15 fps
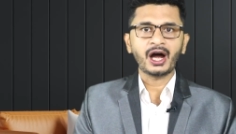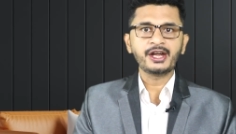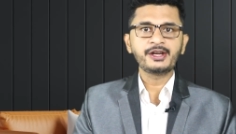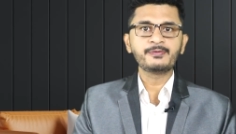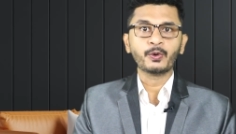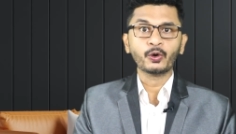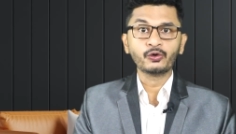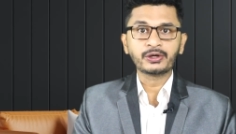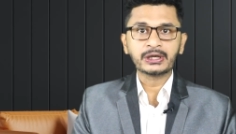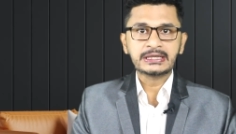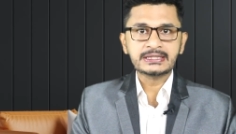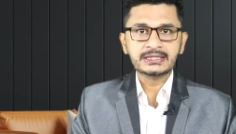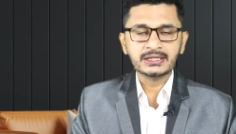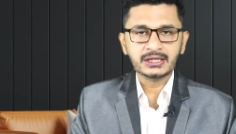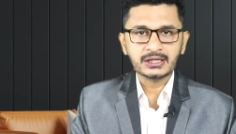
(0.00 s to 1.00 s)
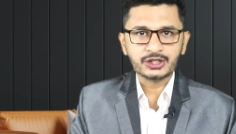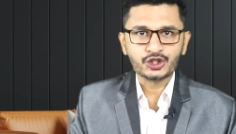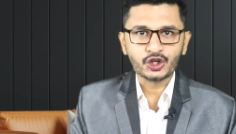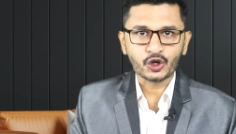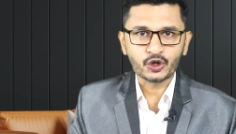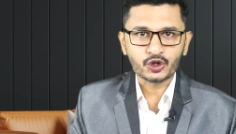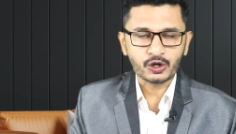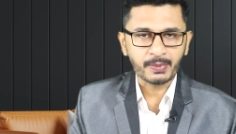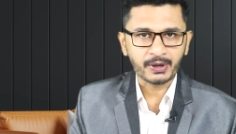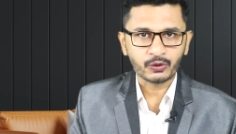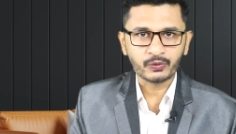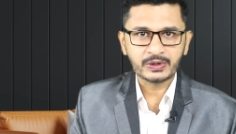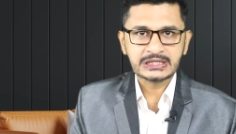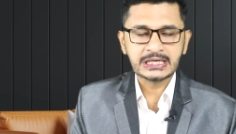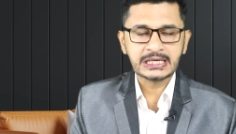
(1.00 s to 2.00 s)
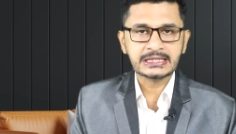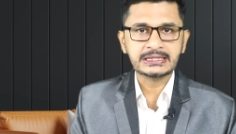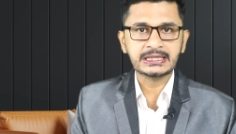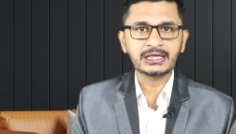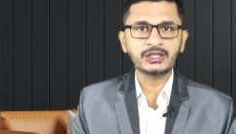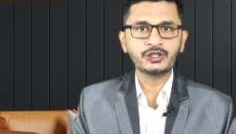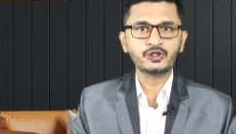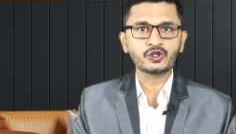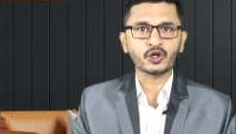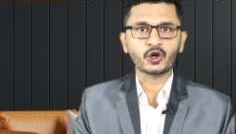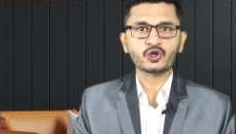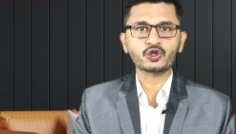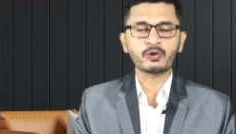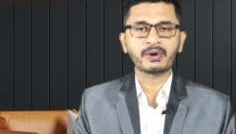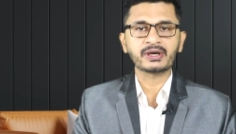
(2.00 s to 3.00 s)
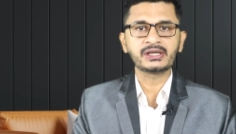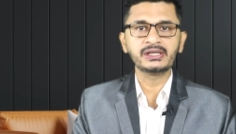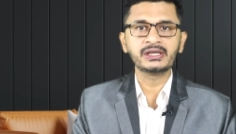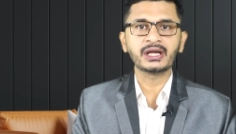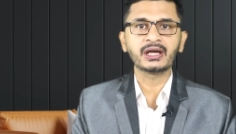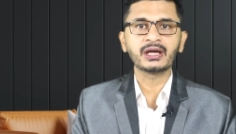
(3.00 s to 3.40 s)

হাই ভোল্টেজ জনসভা রয়েছে যেই জনসভা ঘিরে